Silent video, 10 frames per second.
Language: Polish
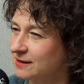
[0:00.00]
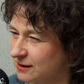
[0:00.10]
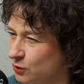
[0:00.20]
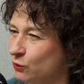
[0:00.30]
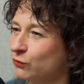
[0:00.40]

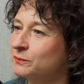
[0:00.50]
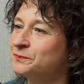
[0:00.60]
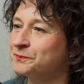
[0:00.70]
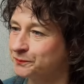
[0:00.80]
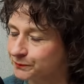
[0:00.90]
Stychów.
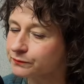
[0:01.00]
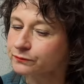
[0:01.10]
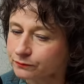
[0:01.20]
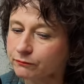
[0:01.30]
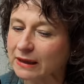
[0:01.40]
Stychów,
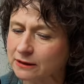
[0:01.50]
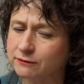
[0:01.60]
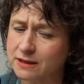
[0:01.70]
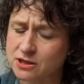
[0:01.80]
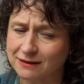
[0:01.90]
tak. Do
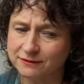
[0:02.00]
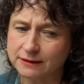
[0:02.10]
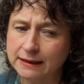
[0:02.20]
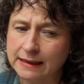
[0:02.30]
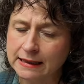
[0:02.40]

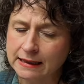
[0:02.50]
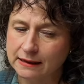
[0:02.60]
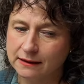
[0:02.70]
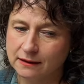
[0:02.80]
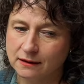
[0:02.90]
Warszawy
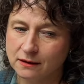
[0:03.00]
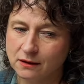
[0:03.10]
e,